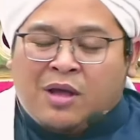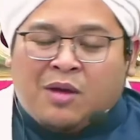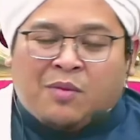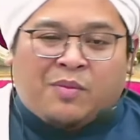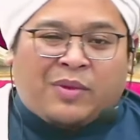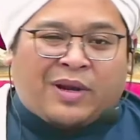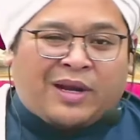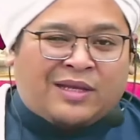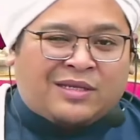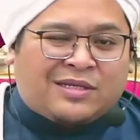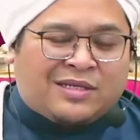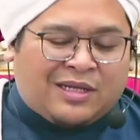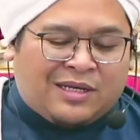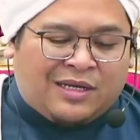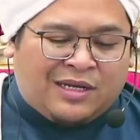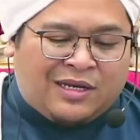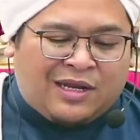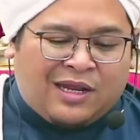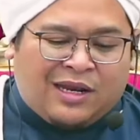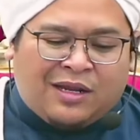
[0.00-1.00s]
merasa
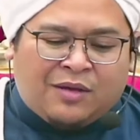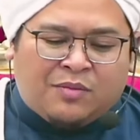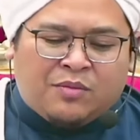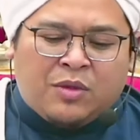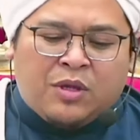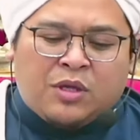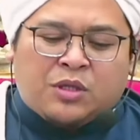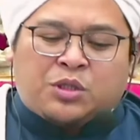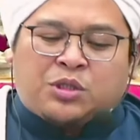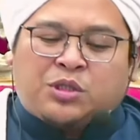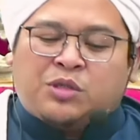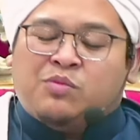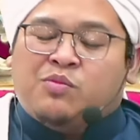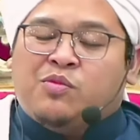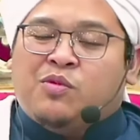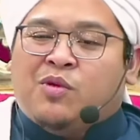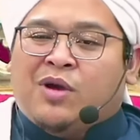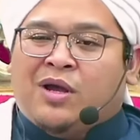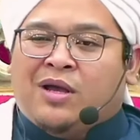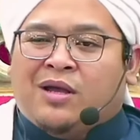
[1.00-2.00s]
di dalam
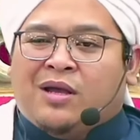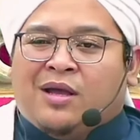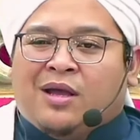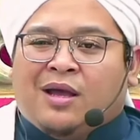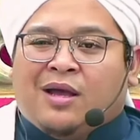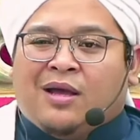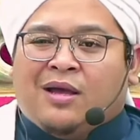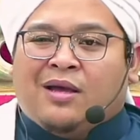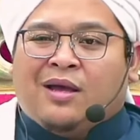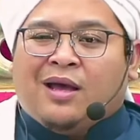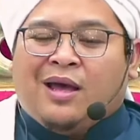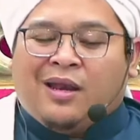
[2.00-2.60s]
sebuah uh,